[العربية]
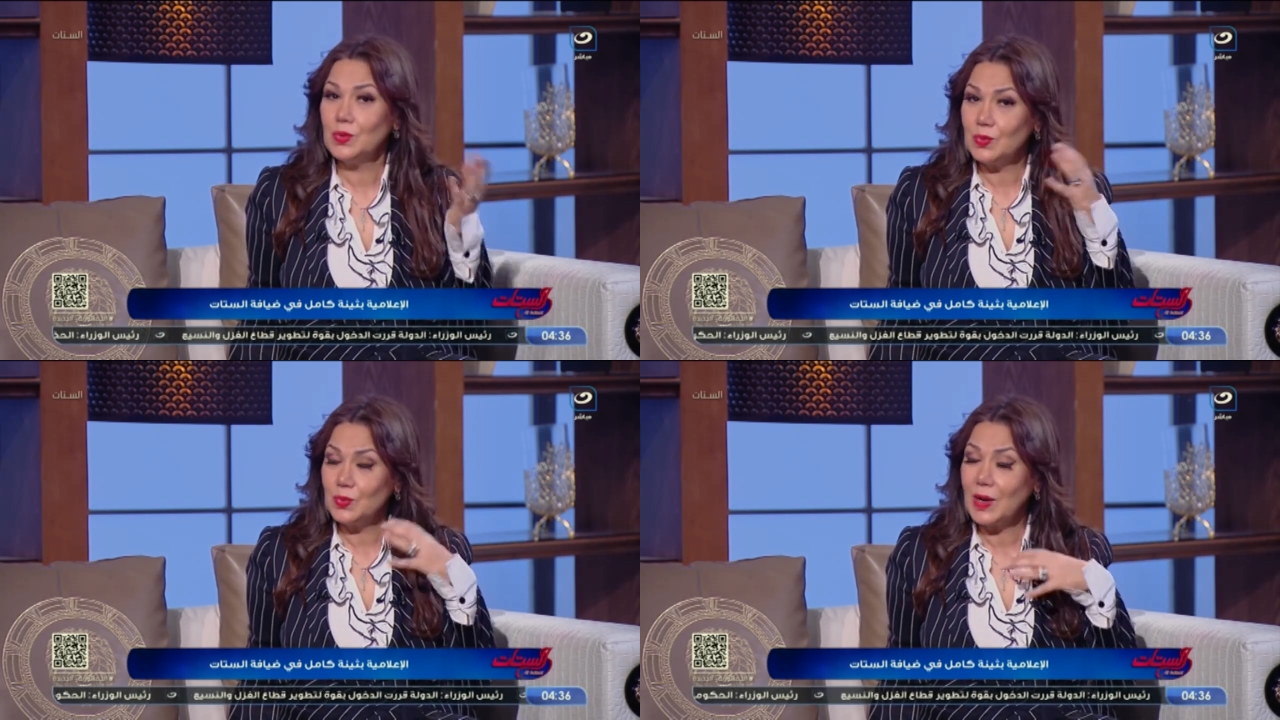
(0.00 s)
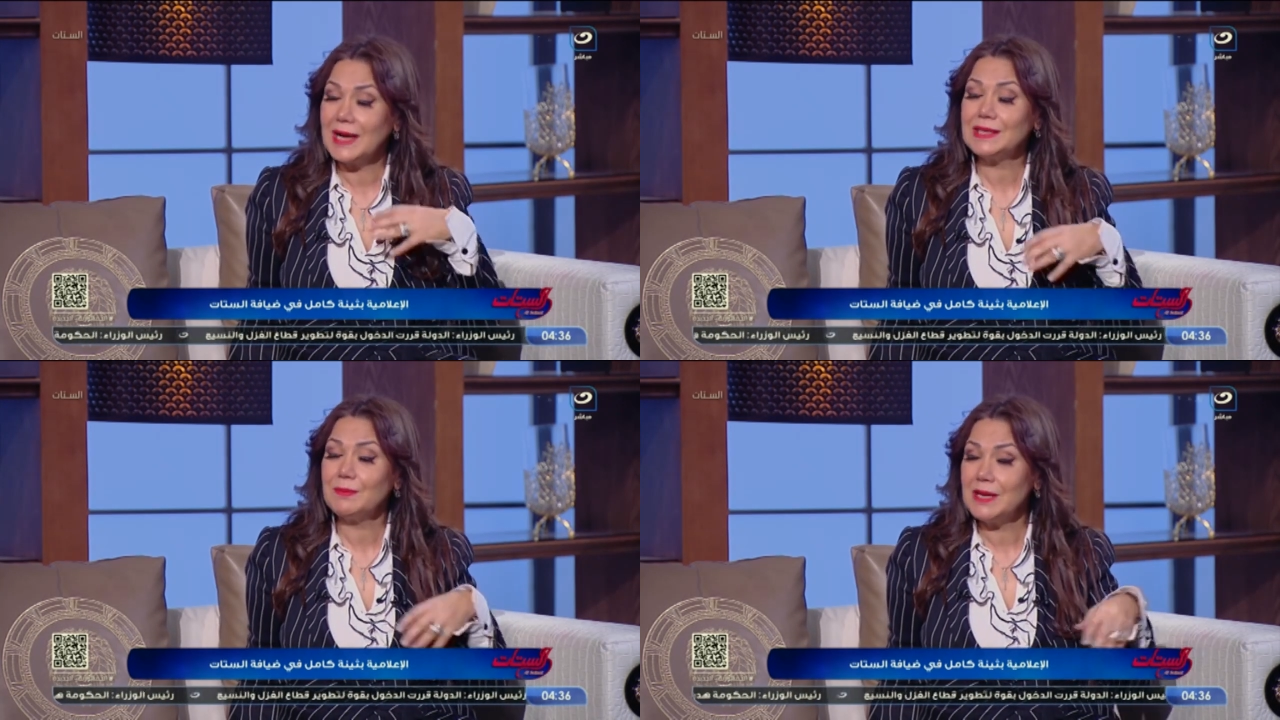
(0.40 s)

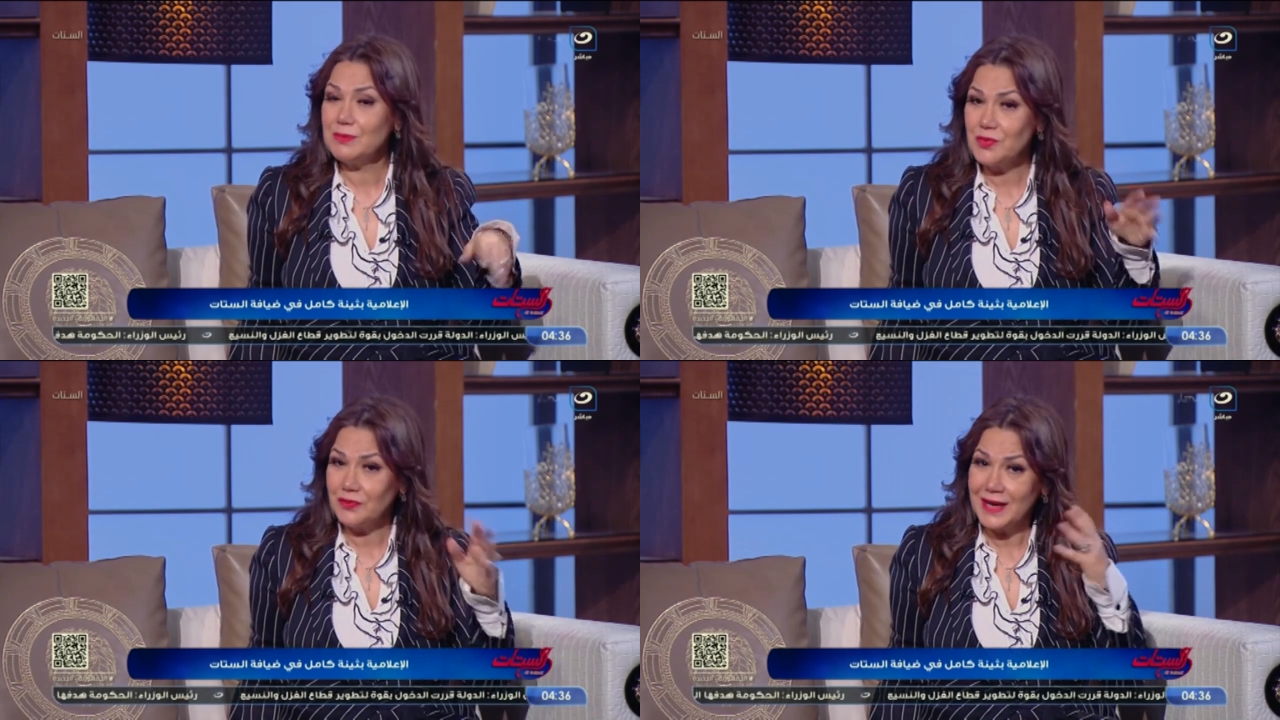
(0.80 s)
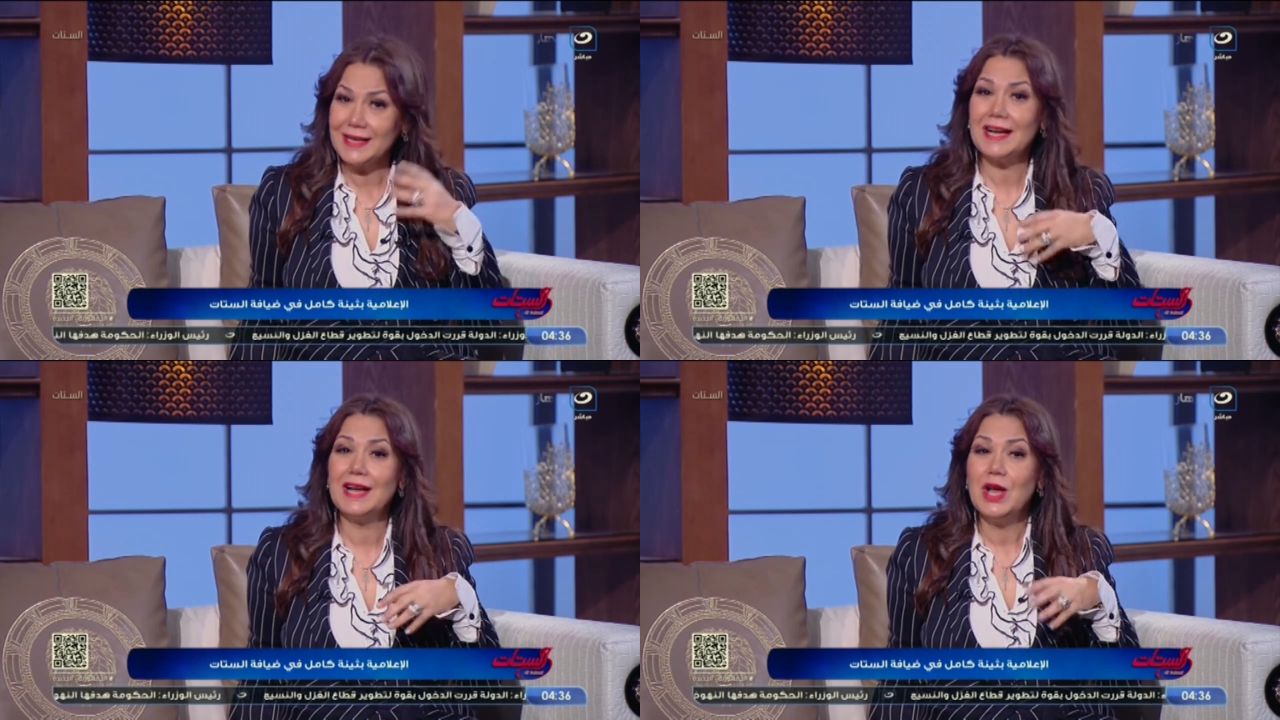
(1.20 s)
وهتبقى
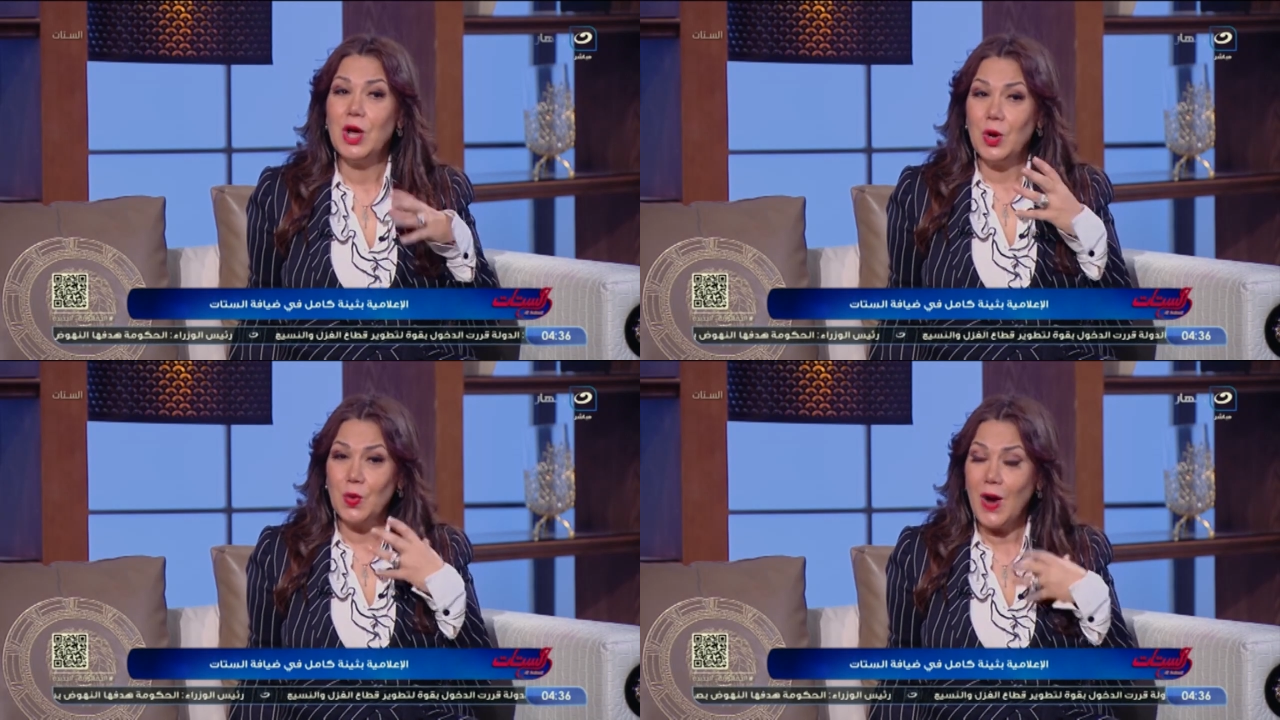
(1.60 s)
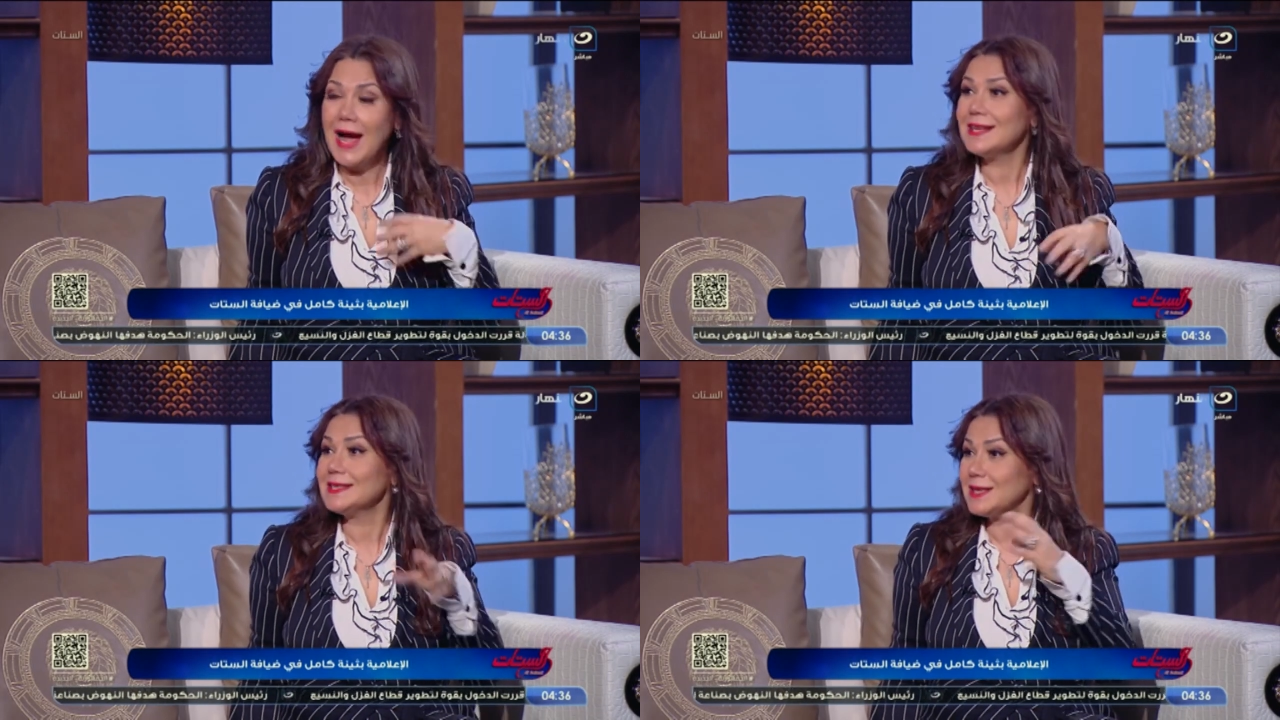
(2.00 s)
المفاجاه
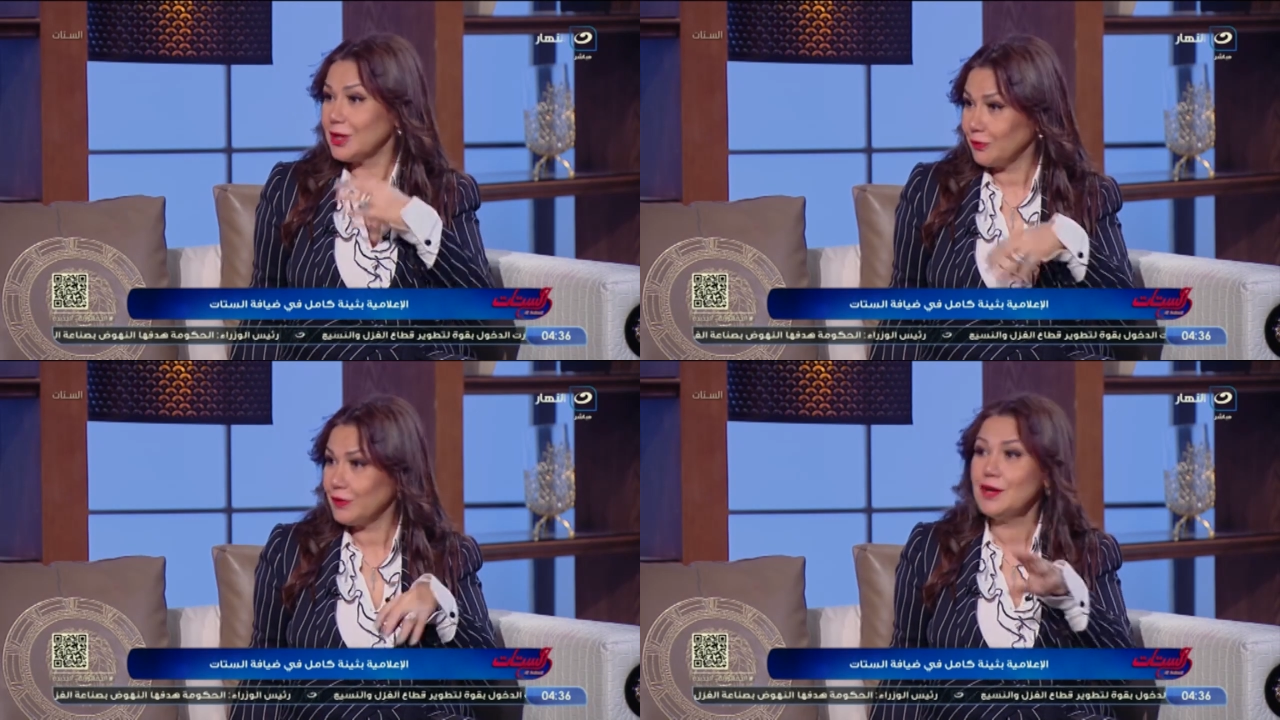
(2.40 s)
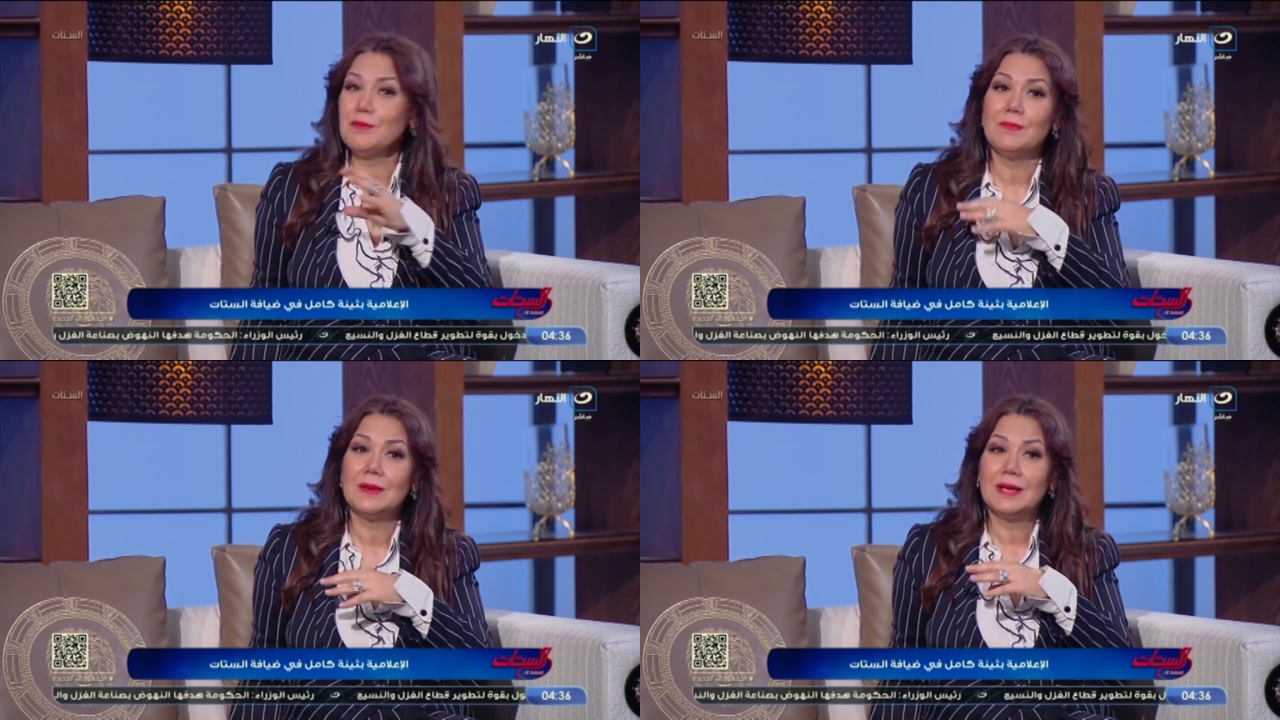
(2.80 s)
وحاسه الفيلم